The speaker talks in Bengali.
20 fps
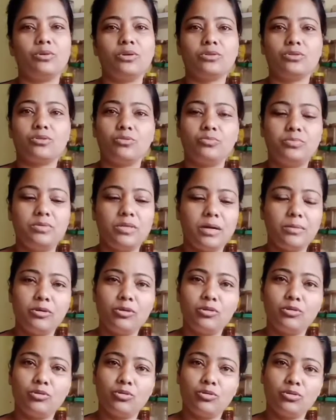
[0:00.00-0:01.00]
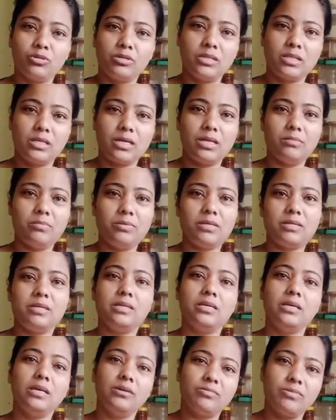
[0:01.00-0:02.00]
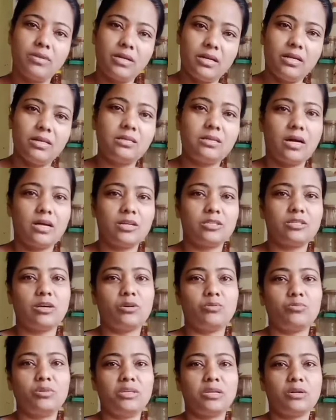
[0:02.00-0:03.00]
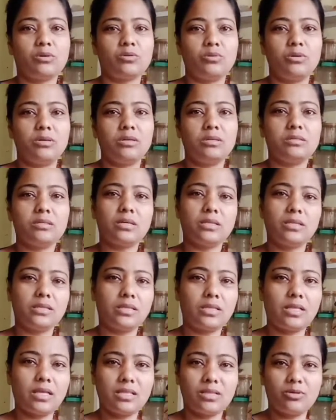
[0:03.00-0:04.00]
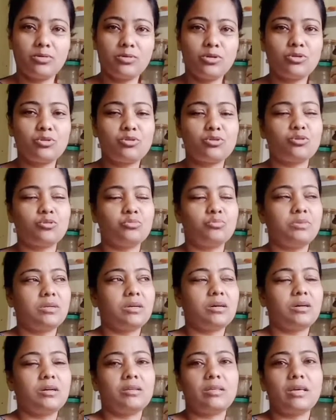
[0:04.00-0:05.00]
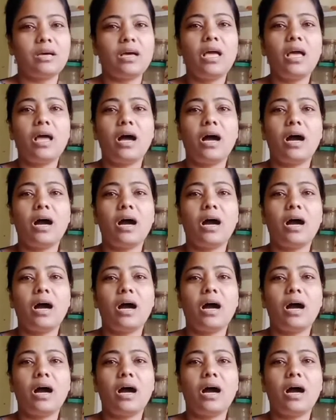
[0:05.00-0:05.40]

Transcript: সবজি আমি ওই জন্য শীতকালে বেশি ফ্রাইড রাইস আর চাউমিনটা করি যাতে তাতে করে একটু সবজি খাওয়া যায়